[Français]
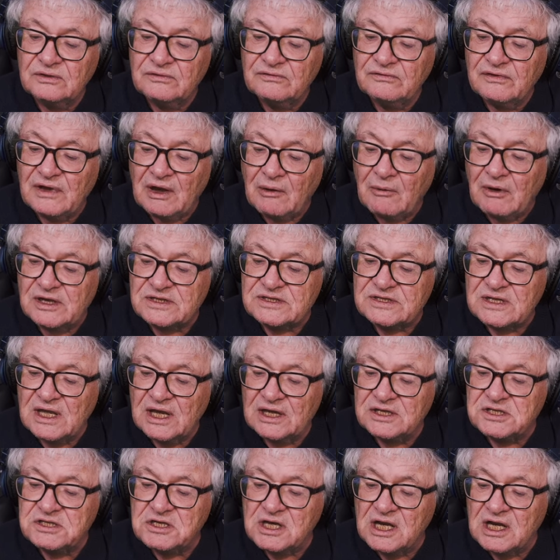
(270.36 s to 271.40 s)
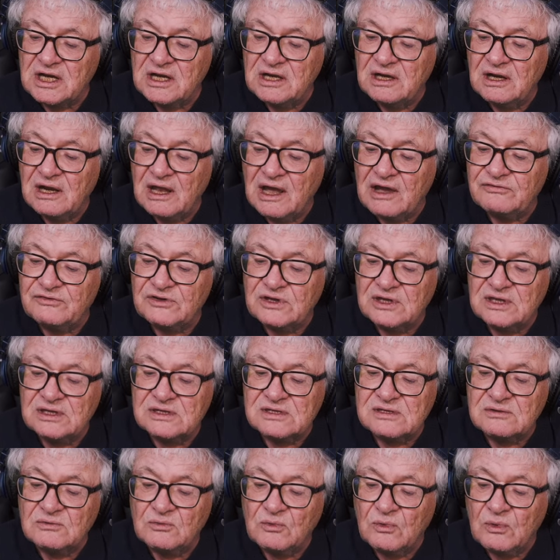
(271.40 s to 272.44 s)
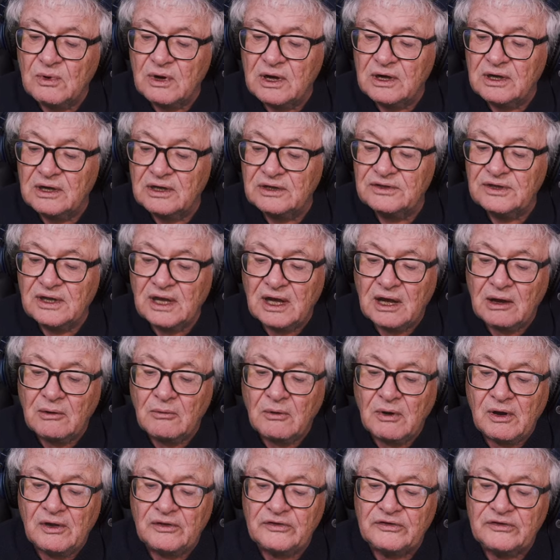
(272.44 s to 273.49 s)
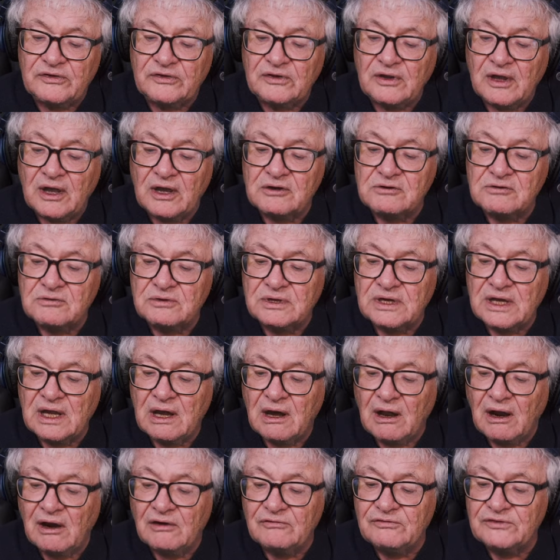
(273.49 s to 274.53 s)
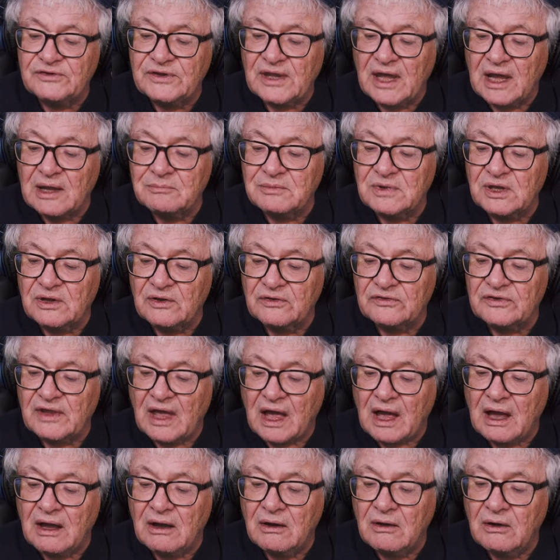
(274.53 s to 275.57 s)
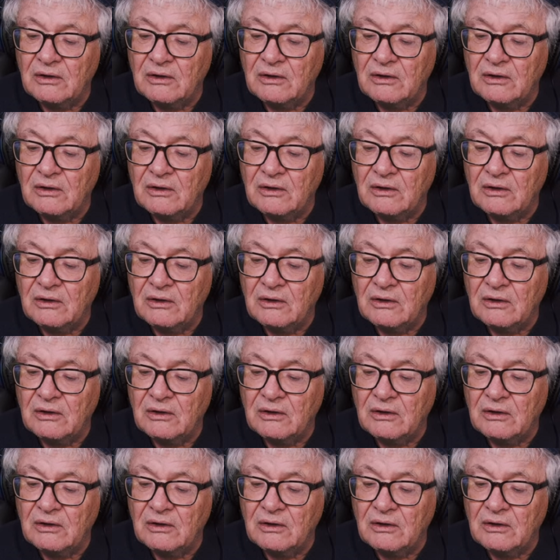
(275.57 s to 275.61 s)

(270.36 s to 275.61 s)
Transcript: There was not jelly left in the world. I was hungry half time because I,